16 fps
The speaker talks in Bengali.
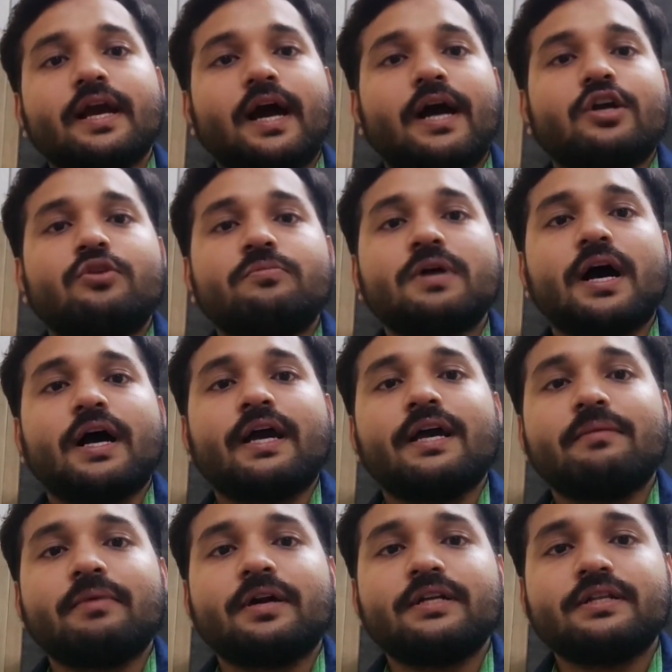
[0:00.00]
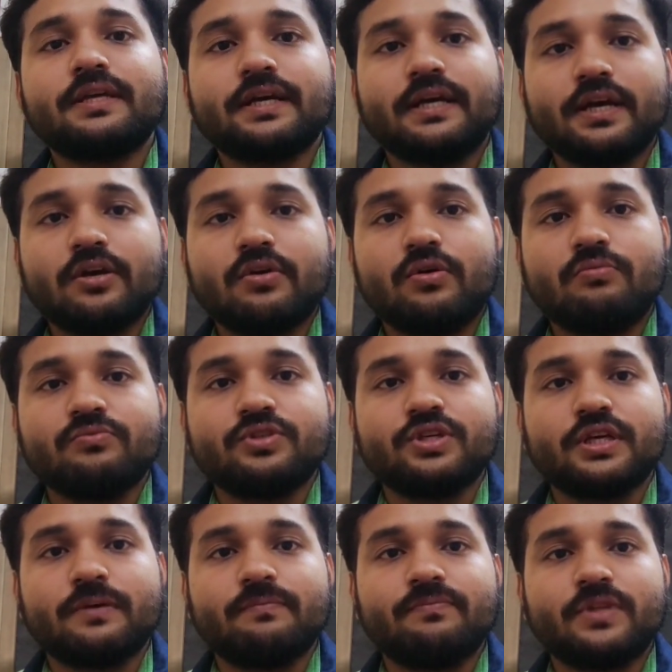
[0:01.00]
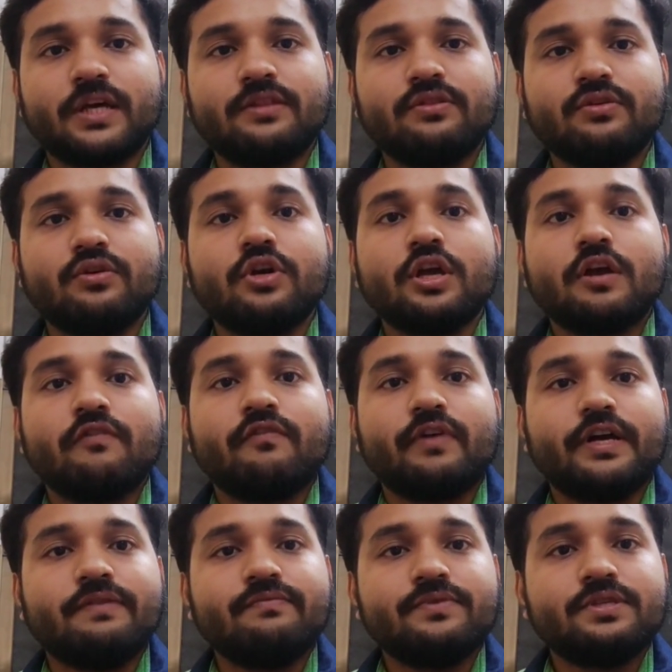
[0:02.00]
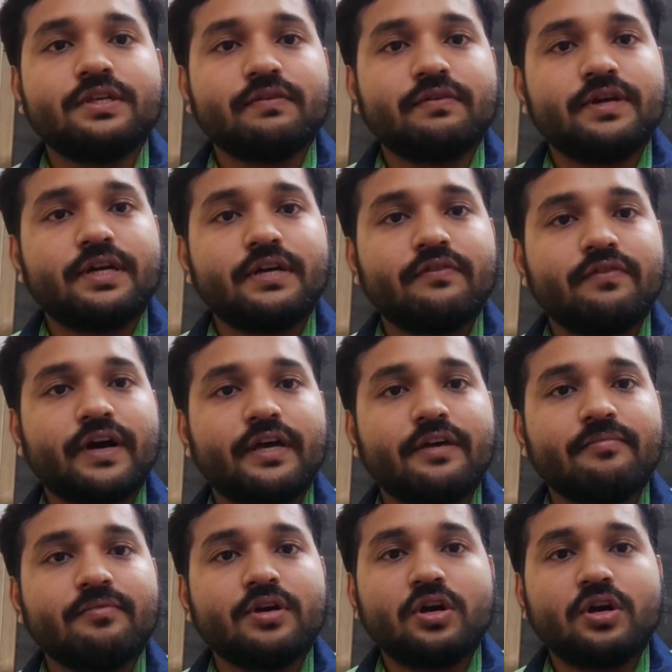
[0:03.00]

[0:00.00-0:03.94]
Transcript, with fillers: কাট অফটা আগের বারের থেকে কমছে তাই তো ফাইভ সেভেন্টি ফাইভ